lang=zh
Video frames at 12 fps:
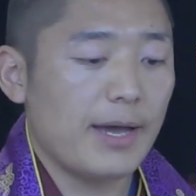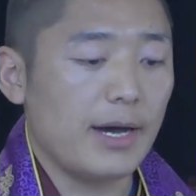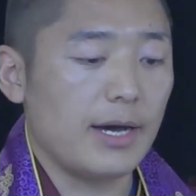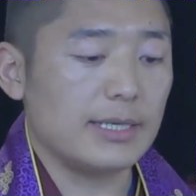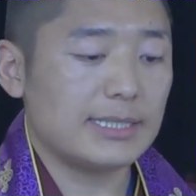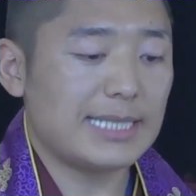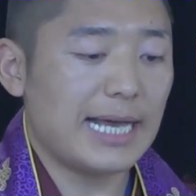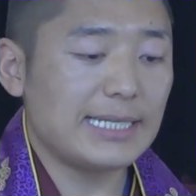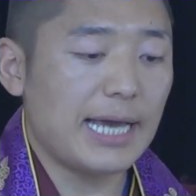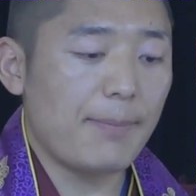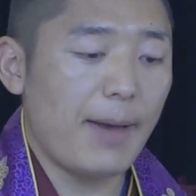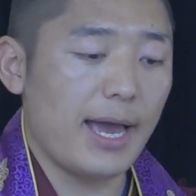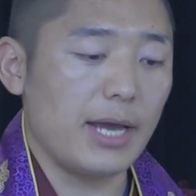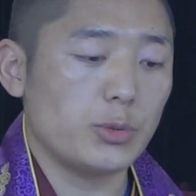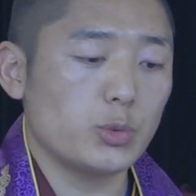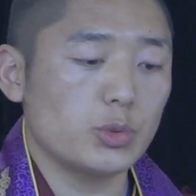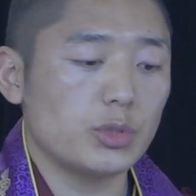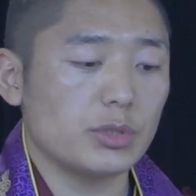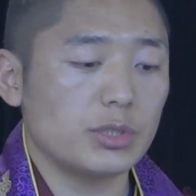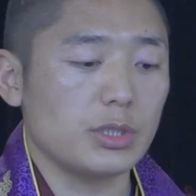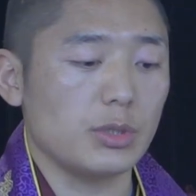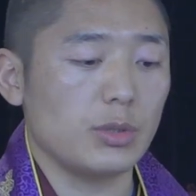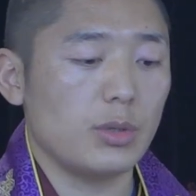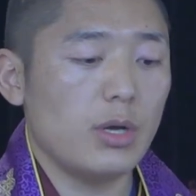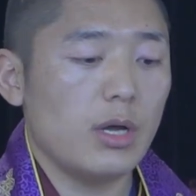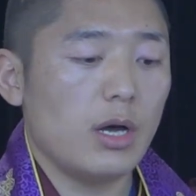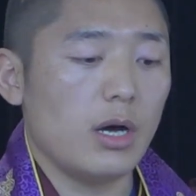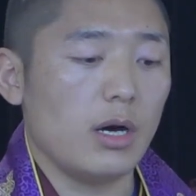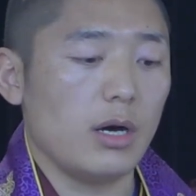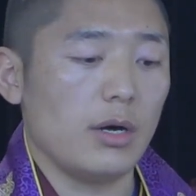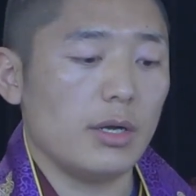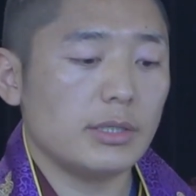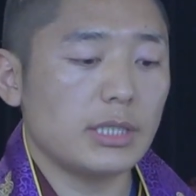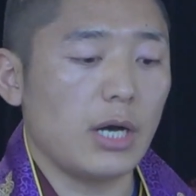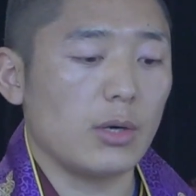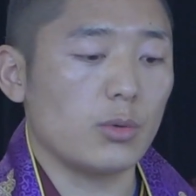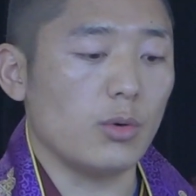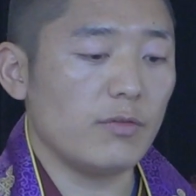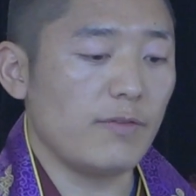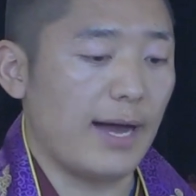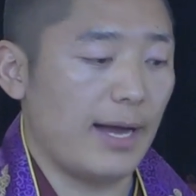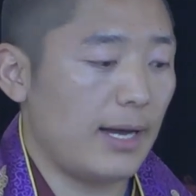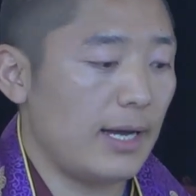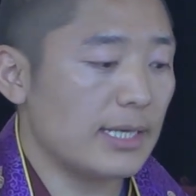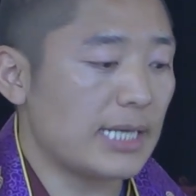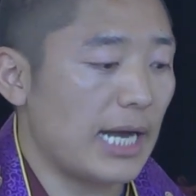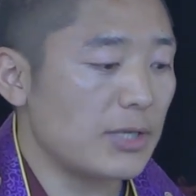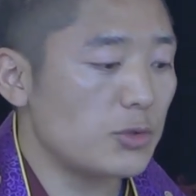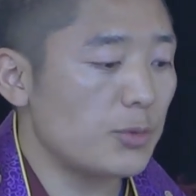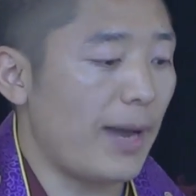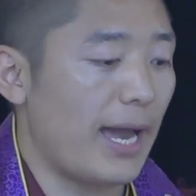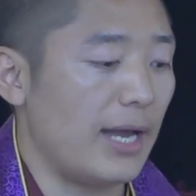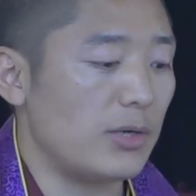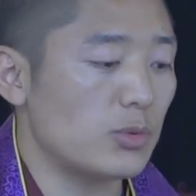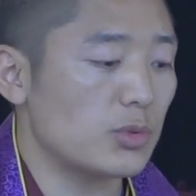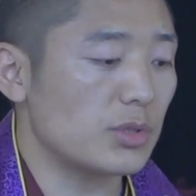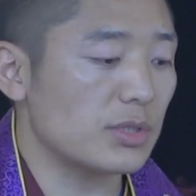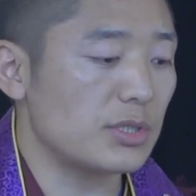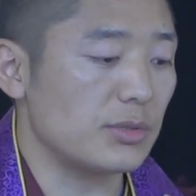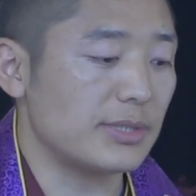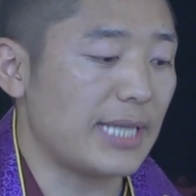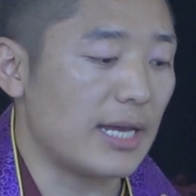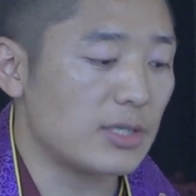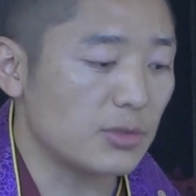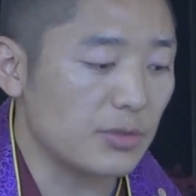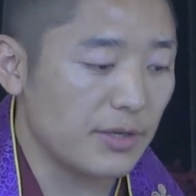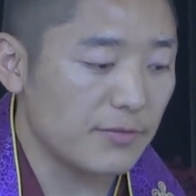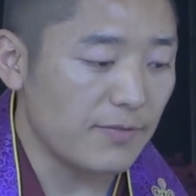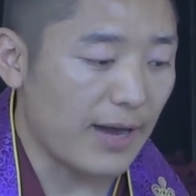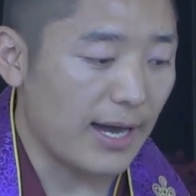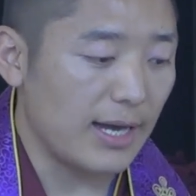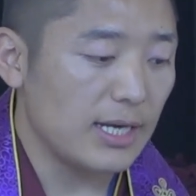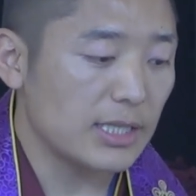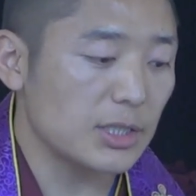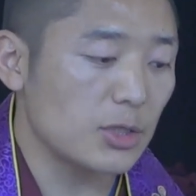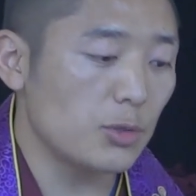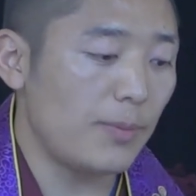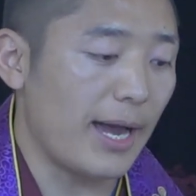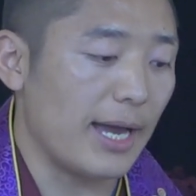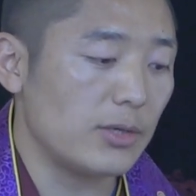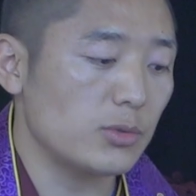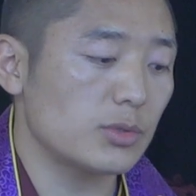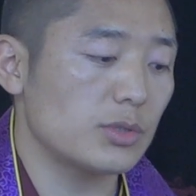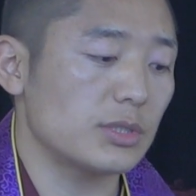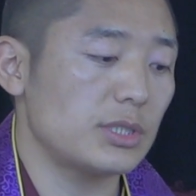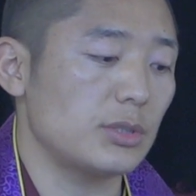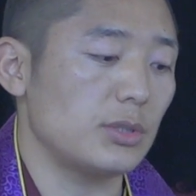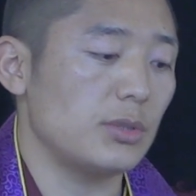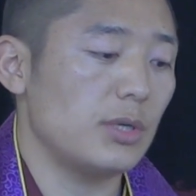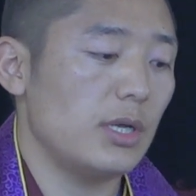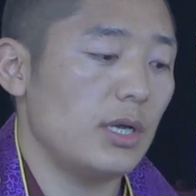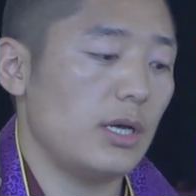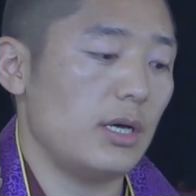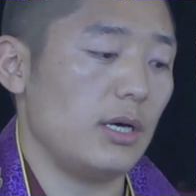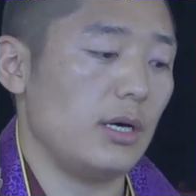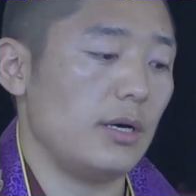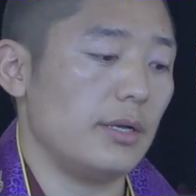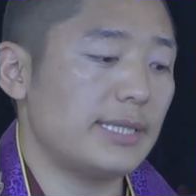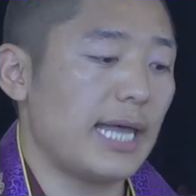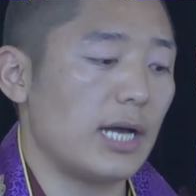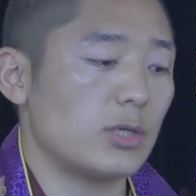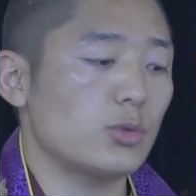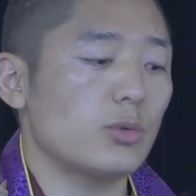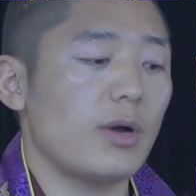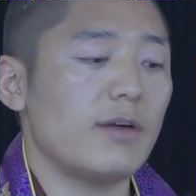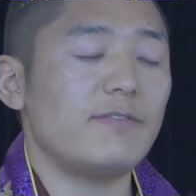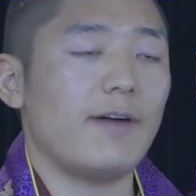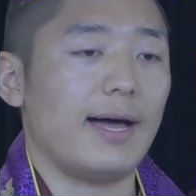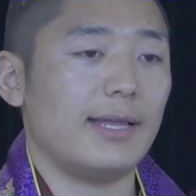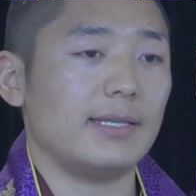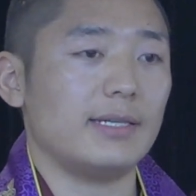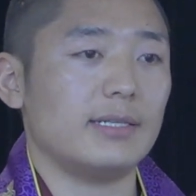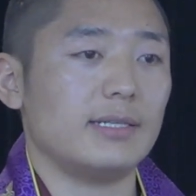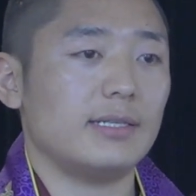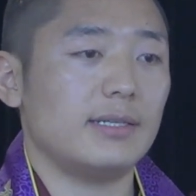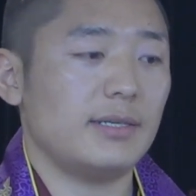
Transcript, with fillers: 啊萨迦派注重修呃道果法，噶举派注重修大收引法，格鲁派注重修呃大中观法等。